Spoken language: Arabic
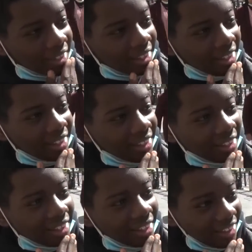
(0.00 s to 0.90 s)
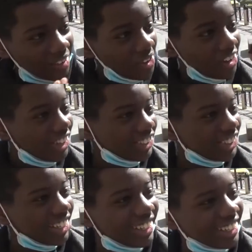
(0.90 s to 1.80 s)
لا شيء لا
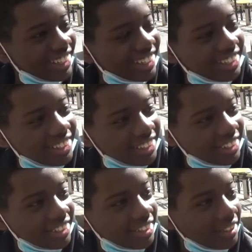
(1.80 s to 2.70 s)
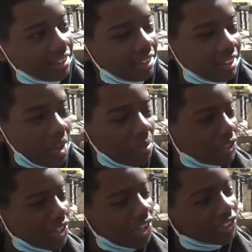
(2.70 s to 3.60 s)
شيء كم عمرك انت؟
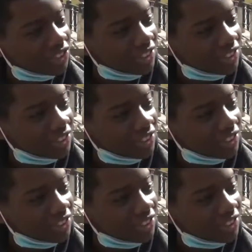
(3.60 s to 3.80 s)
15